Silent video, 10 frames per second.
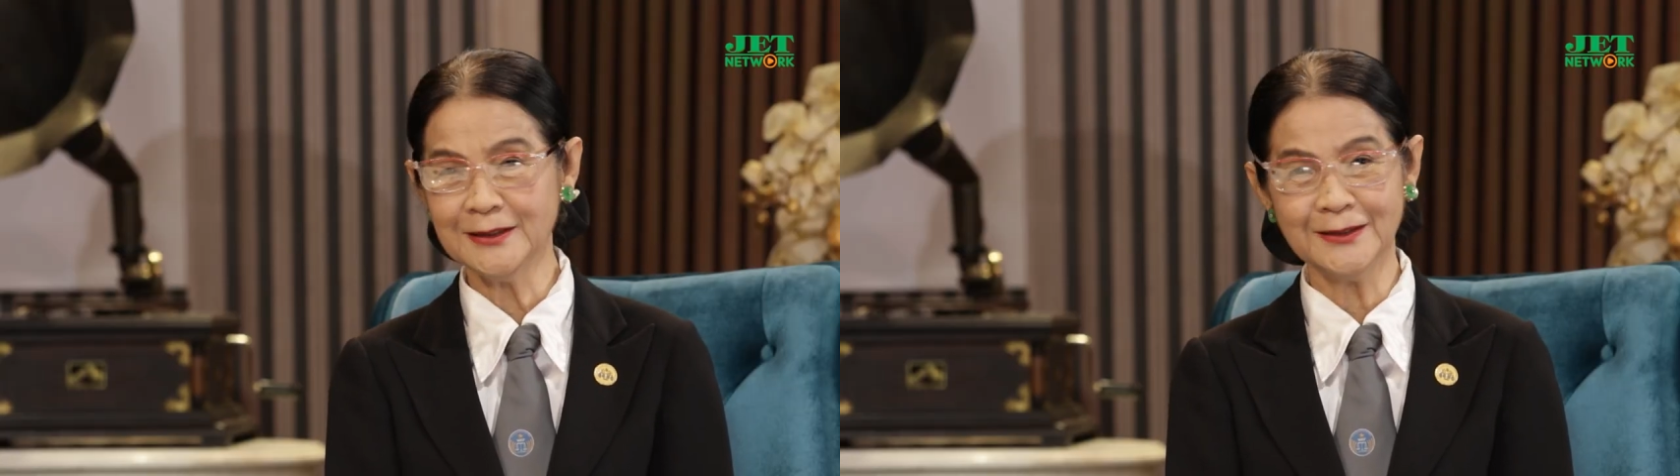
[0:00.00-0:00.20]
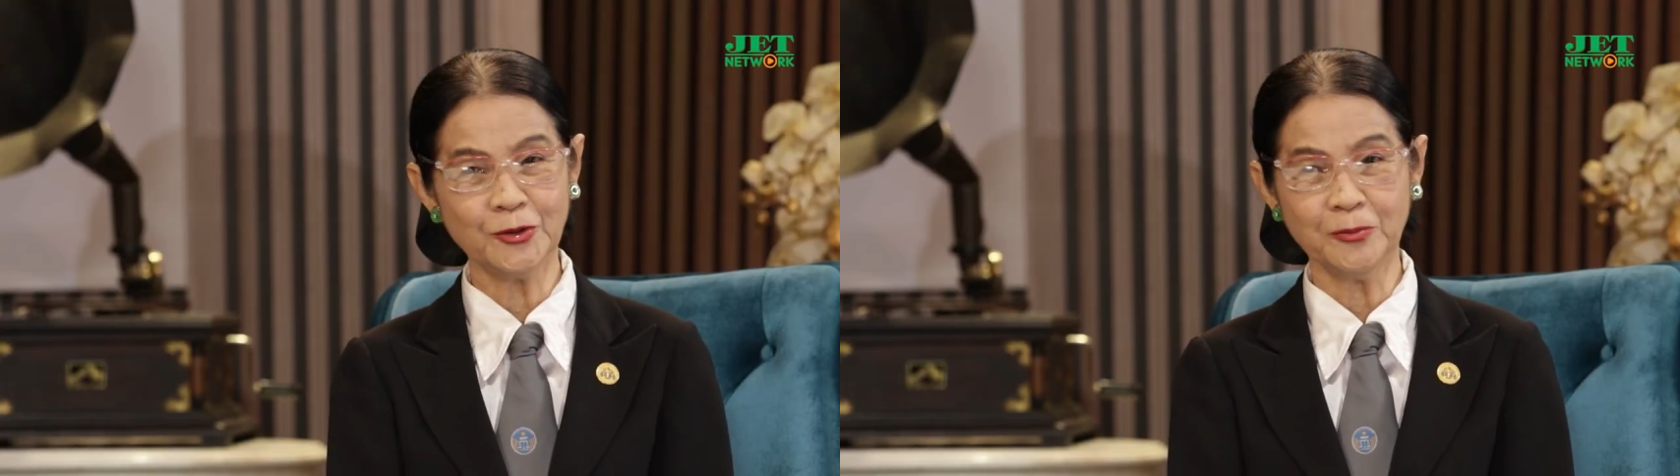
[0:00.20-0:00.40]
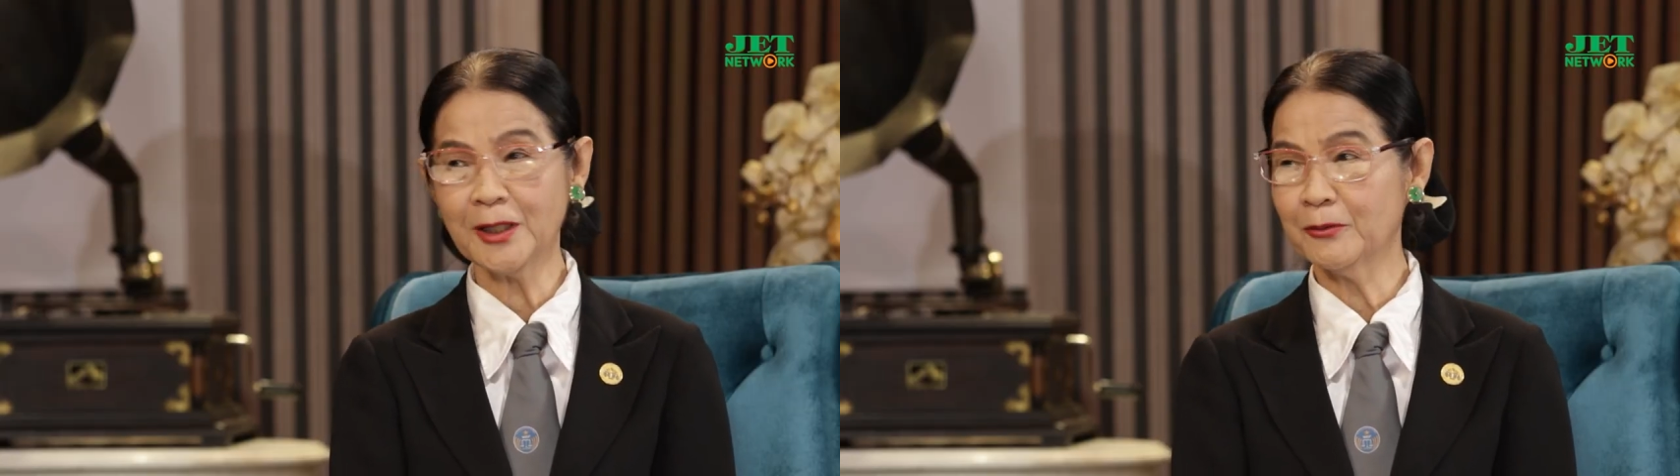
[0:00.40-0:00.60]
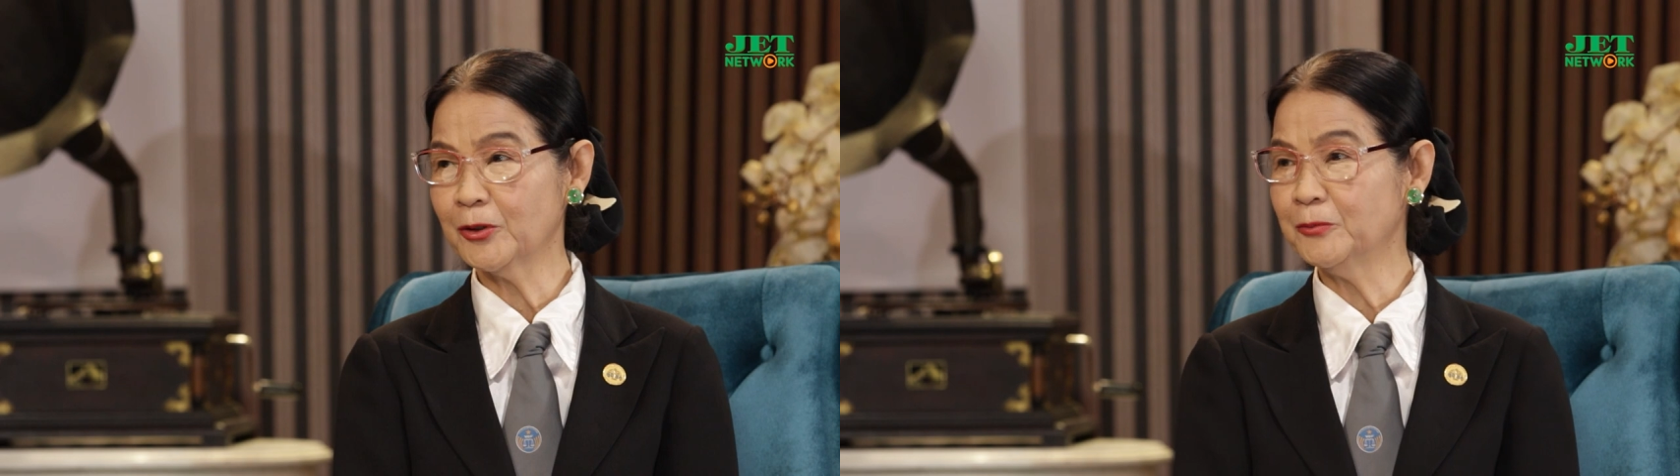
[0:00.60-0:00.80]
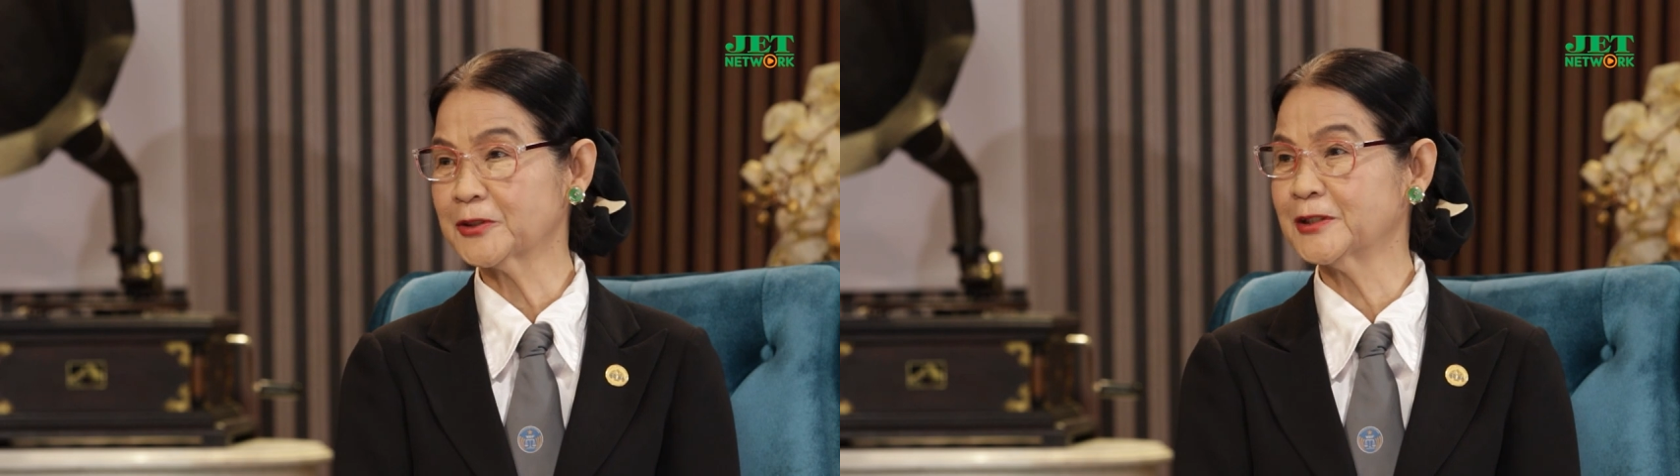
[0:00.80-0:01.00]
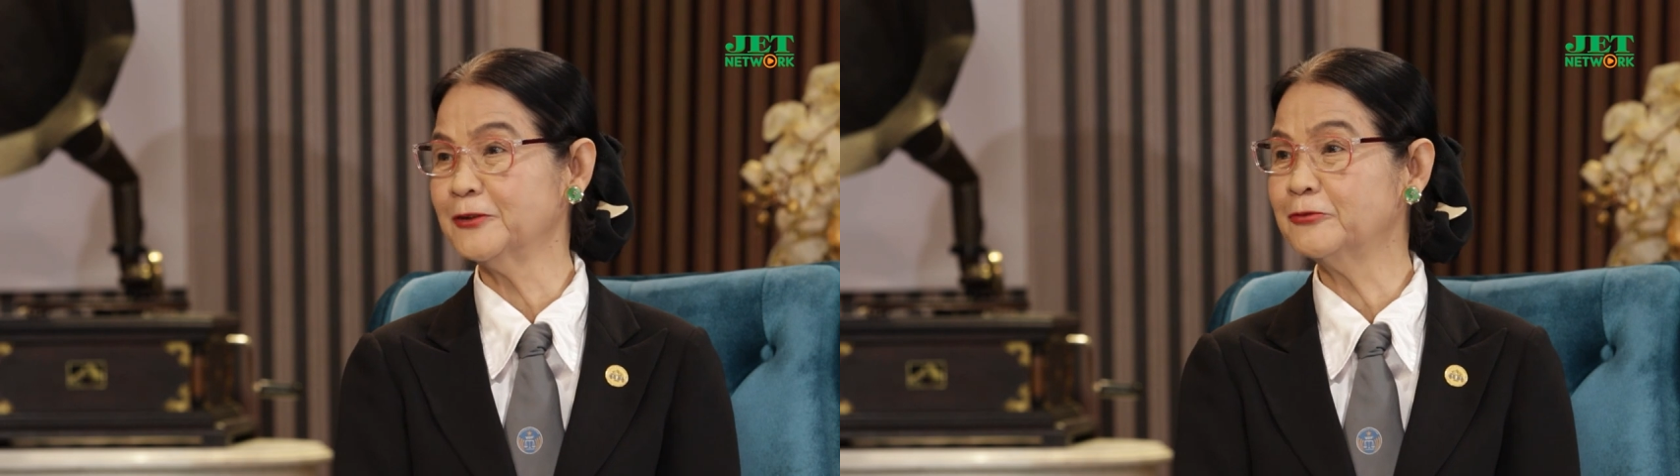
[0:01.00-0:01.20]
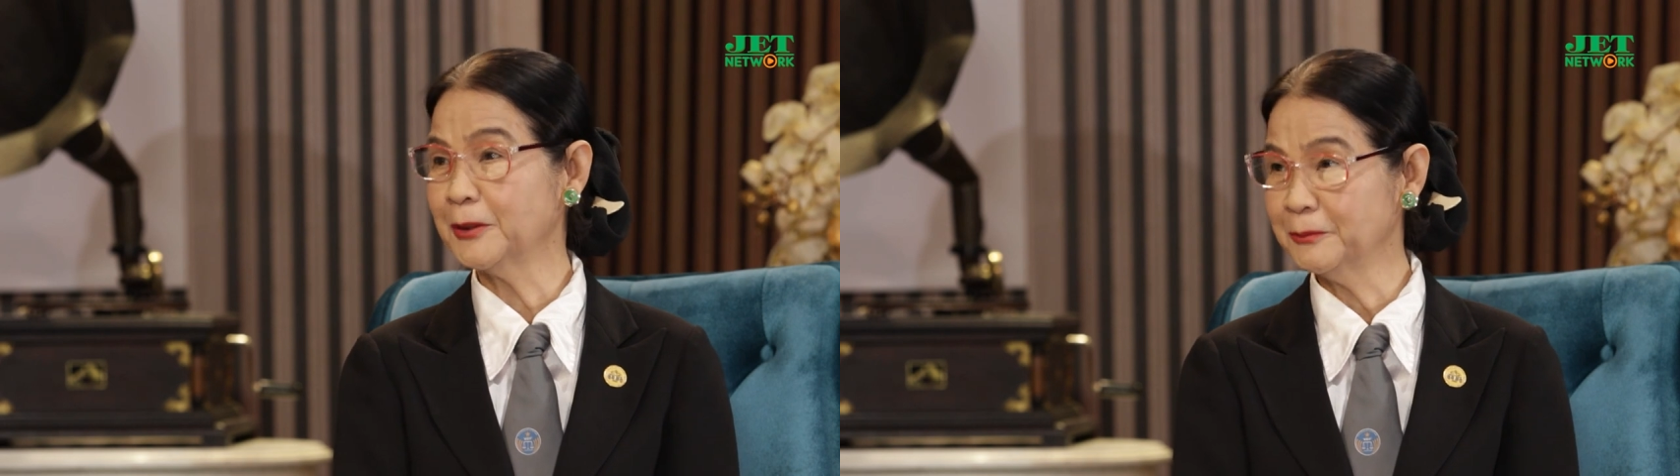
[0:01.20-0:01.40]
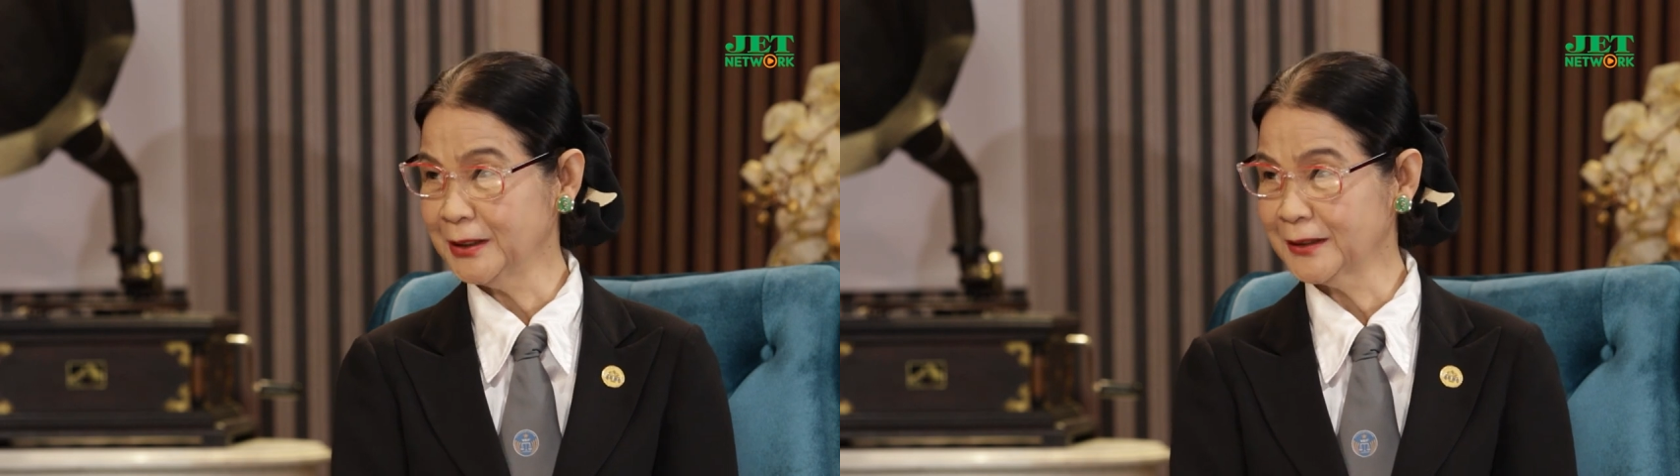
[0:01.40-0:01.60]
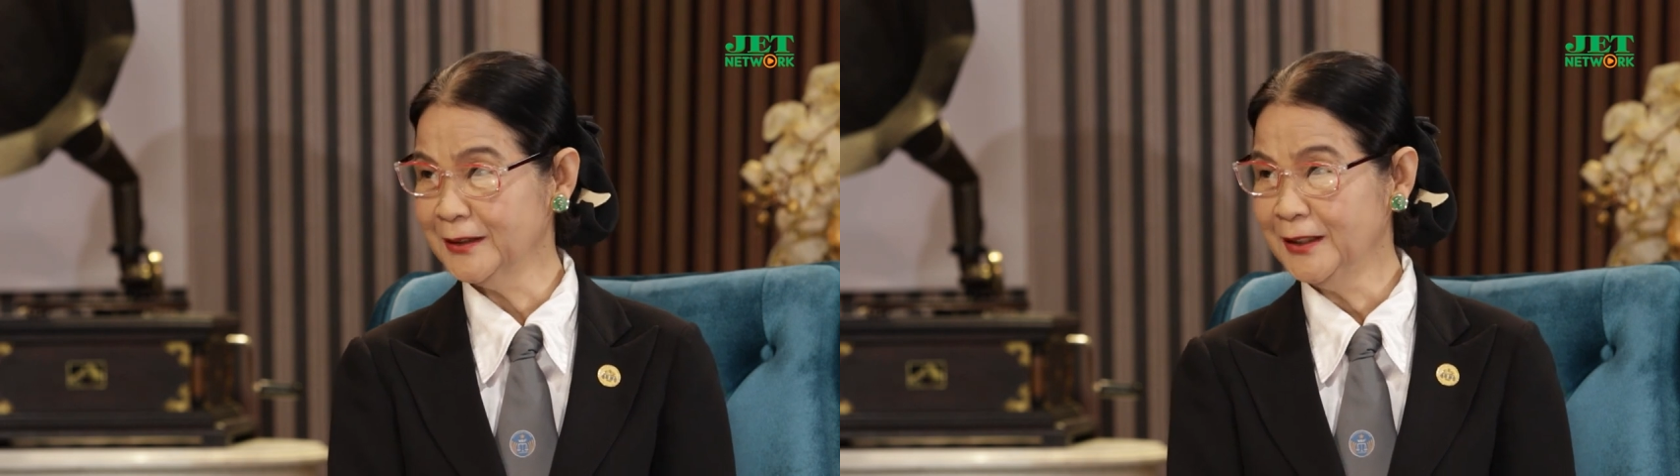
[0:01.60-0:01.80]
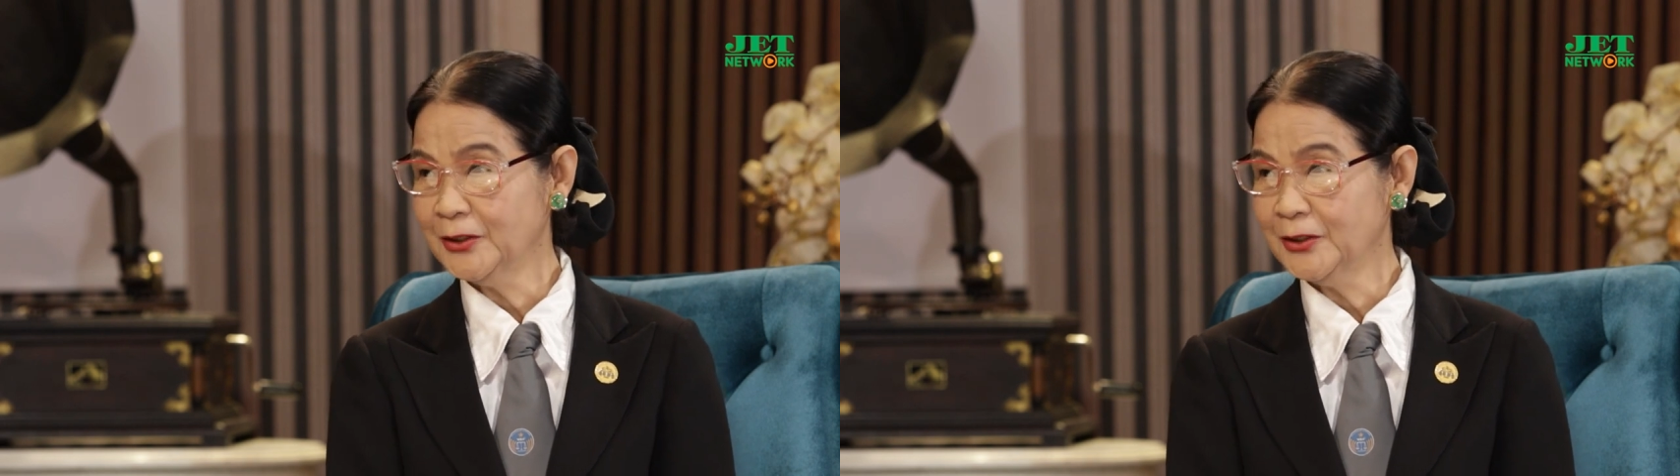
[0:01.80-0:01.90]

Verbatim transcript: thì cũng không có một sự phân biệt